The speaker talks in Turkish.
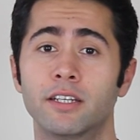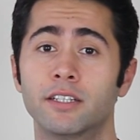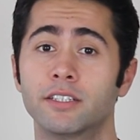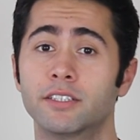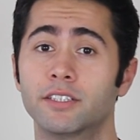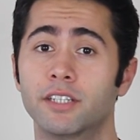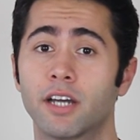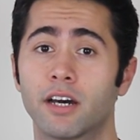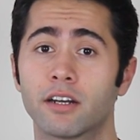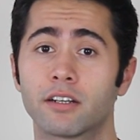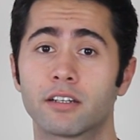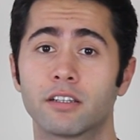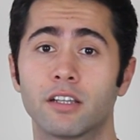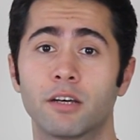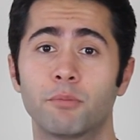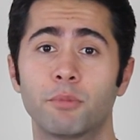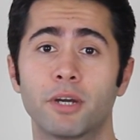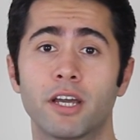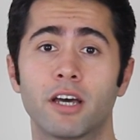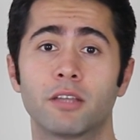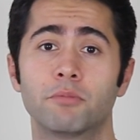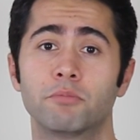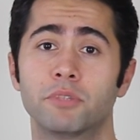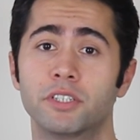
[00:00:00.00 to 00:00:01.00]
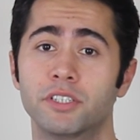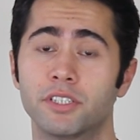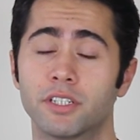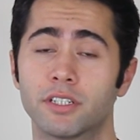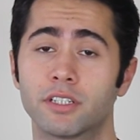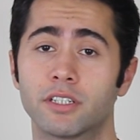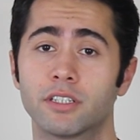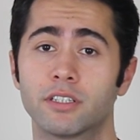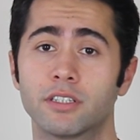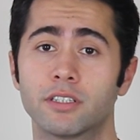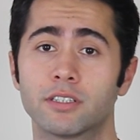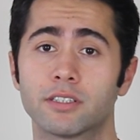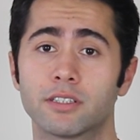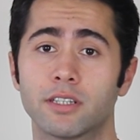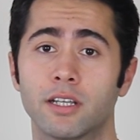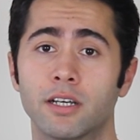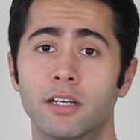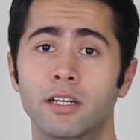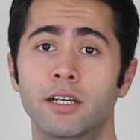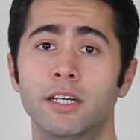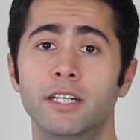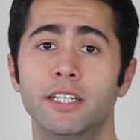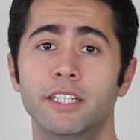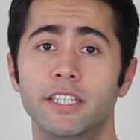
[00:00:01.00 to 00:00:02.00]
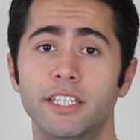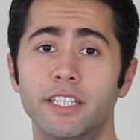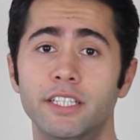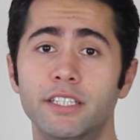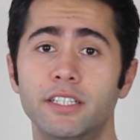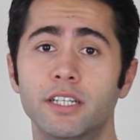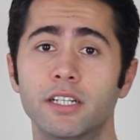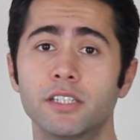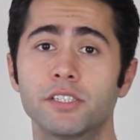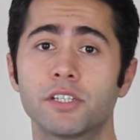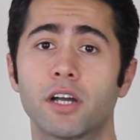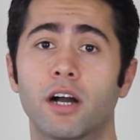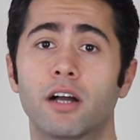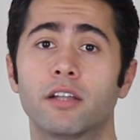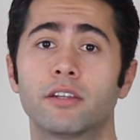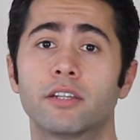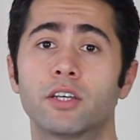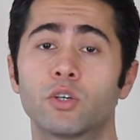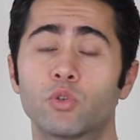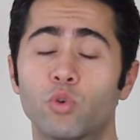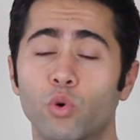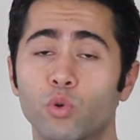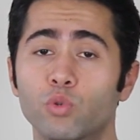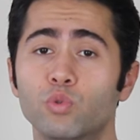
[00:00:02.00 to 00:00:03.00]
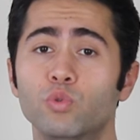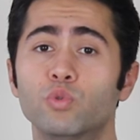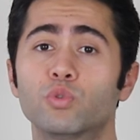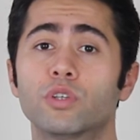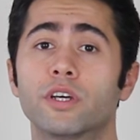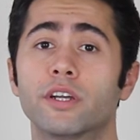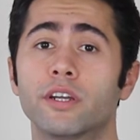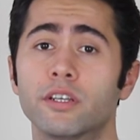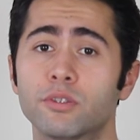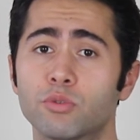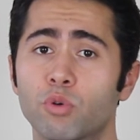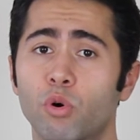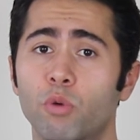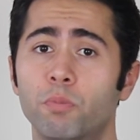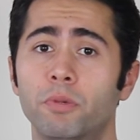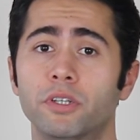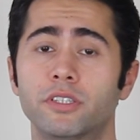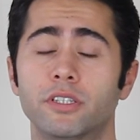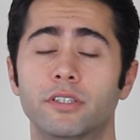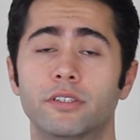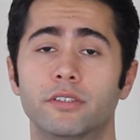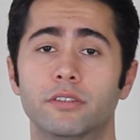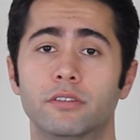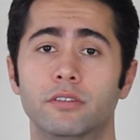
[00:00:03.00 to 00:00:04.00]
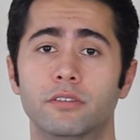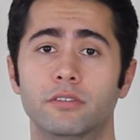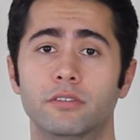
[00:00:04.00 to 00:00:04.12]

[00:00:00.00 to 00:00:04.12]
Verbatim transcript: yargılamayan bir yakınınızla ihtiyaç halinde konu üzerine sohbet edin.